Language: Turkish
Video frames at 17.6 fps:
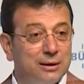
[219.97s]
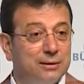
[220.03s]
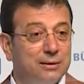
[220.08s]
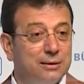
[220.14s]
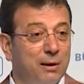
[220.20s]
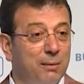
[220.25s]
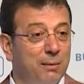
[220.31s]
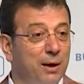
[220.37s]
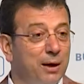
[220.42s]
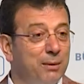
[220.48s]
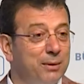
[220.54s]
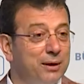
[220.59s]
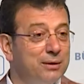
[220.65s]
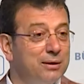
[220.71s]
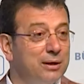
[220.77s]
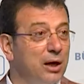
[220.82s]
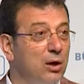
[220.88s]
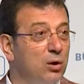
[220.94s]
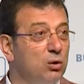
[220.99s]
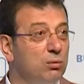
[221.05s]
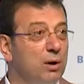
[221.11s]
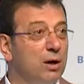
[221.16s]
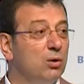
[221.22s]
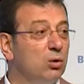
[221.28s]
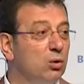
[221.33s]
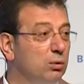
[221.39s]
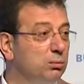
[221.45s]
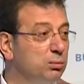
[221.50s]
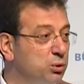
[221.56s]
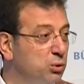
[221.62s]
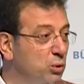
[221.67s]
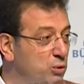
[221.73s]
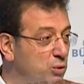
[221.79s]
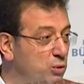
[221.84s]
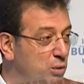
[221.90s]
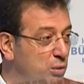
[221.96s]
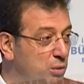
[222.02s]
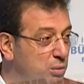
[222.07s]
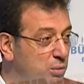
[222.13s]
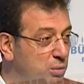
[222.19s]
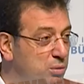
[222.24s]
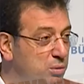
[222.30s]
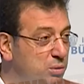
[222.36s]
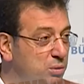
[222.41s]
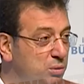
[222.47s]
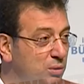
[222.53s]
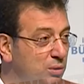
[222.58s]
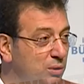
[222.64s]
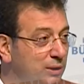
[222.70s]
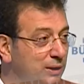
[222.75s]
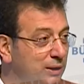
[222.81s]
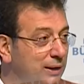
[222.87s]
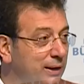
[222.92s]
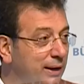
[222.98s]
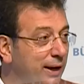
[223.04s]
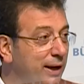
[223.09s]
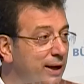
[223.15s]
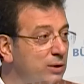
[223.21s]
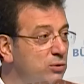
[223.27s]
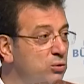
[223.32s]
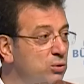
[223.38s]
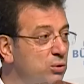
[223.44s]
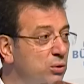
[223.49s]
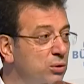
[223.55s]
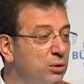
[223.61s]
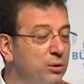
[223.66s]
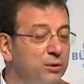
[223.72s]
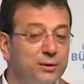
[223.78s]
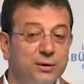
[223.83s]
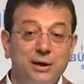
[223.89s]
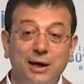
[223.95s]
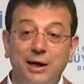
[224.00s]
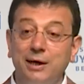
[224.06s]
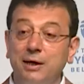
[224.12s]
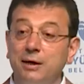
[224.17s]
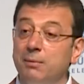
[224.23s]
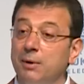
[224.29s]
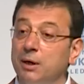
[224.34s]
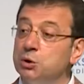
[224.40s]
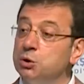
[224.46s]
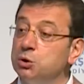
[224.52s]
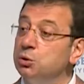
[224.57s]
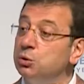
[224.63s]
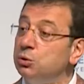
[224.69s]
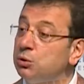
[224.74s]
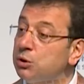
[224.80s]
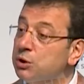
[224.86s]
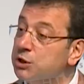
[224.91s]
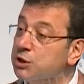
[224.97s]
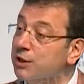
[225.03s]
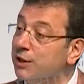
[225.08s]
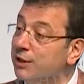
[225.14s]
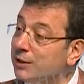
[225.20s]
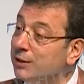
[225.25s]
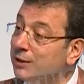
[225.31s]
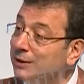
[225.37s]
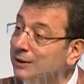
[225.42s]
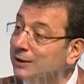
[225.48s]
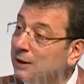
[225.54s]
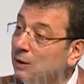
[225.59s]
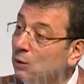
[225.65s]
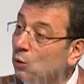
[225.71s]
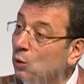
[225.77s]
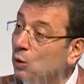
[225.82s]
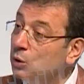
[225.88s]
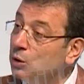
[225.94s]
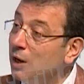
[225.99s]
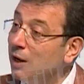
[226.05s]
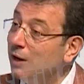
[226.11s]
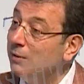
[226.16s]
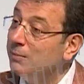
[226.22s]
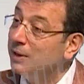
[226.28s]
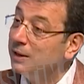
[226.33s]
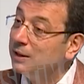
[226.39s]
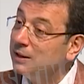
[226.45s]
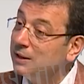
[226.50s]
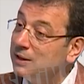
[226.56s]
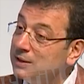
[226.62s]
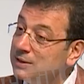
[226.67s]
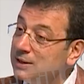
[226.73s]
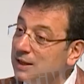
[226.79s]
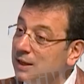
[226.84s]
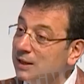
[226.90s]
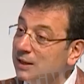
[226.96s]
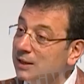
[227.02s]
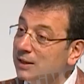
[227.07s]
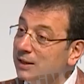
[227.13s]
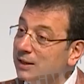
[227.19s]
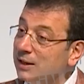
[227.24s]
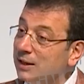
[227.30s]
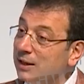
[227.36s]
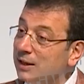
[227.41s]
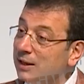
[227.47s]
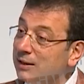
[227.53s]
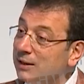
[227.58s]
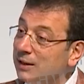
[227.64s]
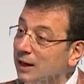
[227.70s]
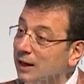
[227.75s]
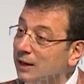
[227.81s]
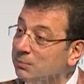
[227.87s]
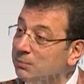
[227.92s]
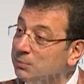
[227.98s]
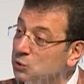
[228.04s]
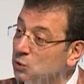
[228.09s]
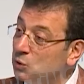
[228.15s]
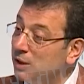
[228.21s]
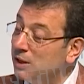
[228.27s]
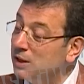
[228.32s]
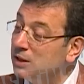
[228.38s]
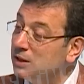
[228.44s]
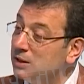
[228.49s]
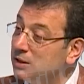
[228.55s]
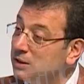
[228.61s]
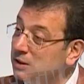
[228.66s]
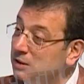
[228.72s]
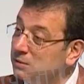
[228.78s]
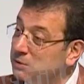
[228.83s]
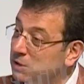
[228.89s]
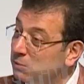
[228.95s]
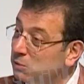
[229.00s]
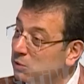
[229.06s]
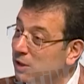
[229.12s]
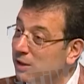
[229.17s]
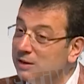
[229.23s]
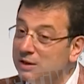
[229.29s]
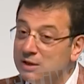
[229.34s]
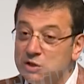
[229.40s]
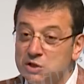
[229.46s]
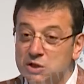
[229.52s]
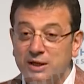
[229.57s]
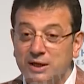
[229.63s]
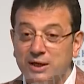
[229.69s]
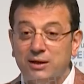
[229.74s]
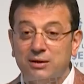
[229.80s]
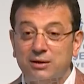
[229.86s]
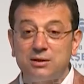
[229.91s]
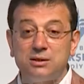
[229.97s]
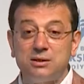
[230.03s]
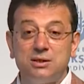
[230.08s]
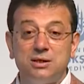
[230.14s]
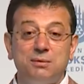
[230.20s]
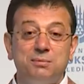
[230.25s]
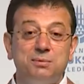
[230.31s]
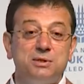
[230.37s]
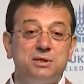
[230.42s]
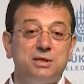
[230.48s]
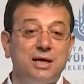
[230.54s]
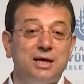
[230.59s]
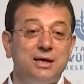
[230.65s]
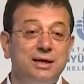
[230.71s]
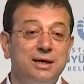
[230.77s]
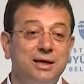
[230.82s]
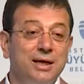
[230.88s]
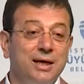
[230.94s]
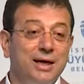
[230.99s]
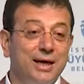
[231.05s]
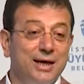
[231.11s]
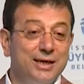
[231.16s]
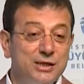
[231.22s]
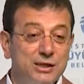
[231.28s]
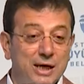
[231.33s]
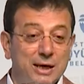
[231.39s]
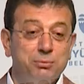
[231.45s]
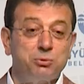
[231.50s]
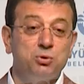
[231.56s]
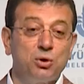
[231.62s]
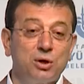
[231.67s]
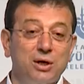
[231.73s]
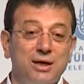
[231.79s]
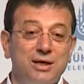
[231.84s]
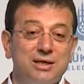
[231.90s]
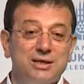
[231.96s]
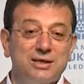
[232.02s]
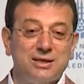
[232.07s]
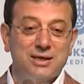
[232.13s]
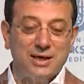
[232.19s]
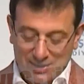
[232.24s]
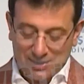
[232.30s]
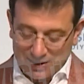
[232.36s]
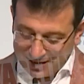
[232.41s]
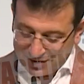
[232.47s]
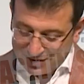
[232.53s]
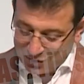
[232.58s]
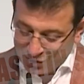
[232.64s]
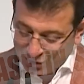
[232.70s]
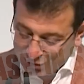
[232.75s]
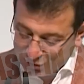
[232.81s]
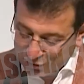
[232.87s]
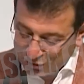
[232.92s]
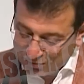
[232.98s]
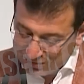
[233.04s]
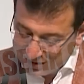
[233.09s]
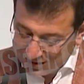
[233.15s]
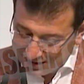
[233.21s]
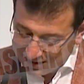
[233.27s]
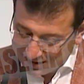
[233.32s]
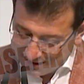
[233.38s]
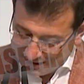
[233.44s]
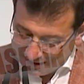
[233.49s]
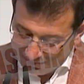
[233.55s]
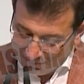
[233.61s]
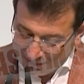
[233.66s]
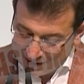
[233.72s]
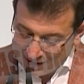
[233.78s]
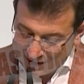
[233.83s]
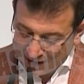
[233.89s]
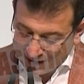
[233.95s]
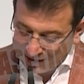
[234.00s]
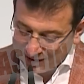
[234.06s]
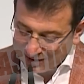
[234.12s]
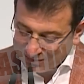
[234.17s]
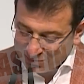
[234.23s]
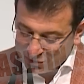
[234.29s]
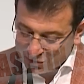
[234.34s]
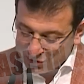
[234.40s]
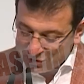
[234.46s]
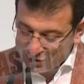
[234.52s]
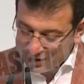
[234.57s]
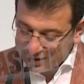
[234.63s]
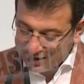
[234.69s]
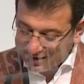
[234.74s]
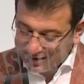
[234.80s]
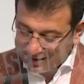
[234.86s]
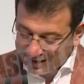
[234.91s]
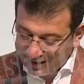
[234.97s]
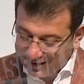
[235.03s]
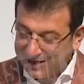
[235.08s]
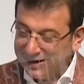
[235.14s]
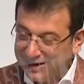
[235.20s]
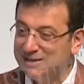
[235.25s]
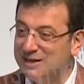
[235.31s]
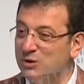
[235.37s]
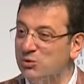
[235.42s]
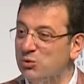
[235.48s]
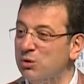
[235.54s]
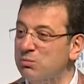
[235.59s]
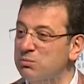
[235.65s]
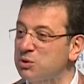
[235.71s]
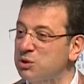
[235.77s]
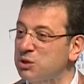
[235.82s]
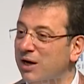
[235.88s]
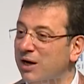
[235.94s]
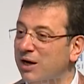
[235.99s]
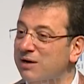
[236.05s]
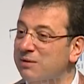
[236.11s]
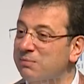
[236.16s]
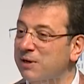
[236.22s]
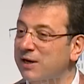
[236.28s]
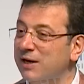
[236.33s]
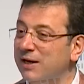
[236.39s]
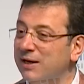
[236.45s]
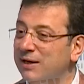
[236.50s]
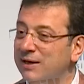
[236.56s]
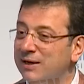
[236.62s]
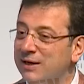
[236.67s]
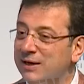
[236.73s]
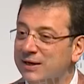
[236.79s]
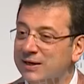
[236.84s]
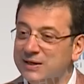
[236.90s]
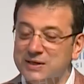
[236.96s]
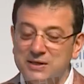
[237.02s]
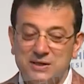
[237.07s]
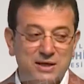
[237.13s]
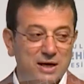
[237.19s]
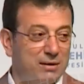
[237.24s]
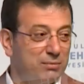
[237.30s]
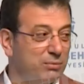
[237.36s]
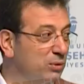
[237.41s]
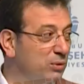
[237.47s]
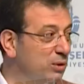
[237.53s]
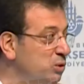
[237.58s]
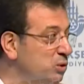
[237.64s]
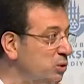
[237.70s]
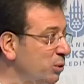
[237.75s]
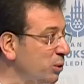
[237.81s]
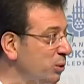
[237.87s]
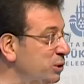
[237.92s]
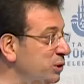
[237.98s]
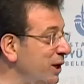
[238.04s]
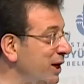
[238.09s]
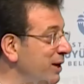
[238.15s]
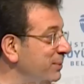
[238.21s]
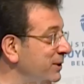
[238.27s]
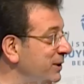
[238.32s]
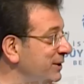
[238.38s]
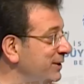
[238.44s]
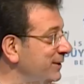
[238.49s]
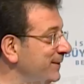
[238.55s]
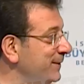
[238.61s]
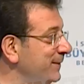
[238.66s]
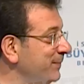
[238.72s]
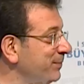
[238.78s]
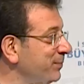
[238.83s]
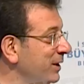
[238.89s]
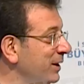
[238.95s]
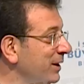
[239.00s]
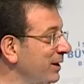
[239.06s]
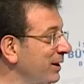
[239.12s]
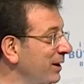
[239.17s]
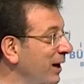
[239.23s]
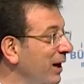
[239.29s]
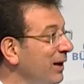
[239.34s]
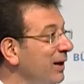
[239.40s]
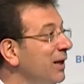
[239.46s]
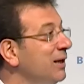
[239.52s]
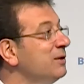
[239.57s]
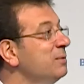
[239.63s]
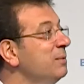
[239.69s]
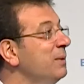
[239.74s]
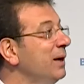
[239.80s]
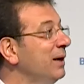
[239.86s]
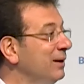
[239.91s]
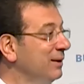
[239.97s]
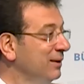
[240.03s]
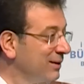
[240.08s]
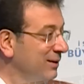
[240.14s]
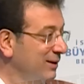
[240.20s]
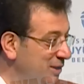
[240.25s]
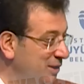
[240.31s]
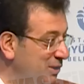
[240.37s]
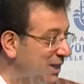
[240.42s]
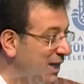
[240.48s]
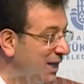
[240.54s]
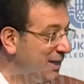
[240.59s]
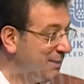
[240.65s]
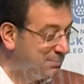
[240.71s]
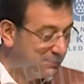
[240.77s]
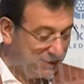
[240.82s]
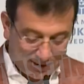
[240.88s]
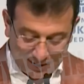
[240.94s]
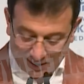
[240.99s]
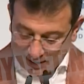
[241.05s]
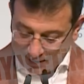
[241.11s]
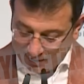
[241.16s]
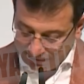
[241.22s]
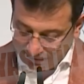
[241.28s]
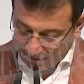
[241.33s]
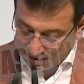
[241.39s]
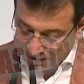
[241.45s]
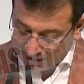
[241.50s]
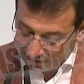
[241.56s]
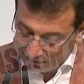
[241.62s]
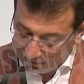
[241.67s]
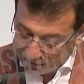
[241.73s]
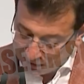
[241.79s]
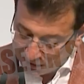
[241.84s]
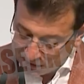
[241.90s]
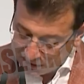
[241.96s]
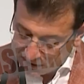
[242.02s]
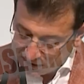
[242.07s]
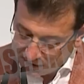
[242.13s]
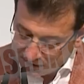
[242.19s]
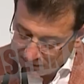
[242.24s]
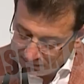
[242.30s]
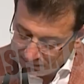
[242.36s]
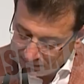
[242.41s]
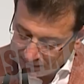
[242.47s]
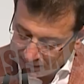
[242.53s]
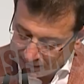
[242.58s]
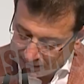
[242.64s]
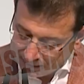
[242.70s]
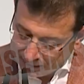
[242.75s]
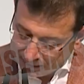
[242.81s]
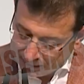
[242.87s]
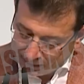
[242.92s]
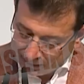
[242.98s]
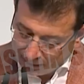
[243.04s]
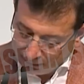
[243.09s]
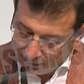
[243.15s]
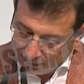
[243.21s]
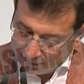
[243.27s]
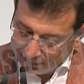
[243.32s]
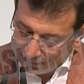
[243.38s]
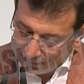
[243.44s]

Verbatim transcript: tamamen tarumar olmuş o görüntüsü, her türlü gayrimeşru işlerin o dağı merkezi haline gelen yani biz oraya ilk girdiğimizde buraya niçin geldiniz diye bizden hesap soran insanların olduğu bir mekanın bugün yeniden hayata dönmüş hali bile İstanbul'da çok özel bir e, anlatıma e, sahip diye ifade etmek isterim. Tabi